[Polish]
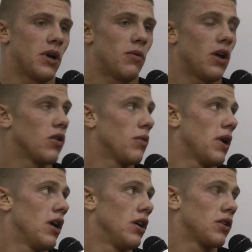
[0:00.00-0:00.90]
miała moja
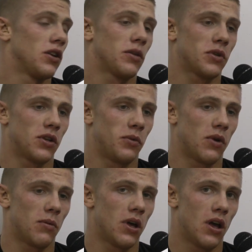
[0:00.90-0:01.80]
choroba, która się
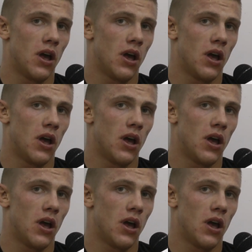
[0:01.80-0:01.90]
przeziębiłem,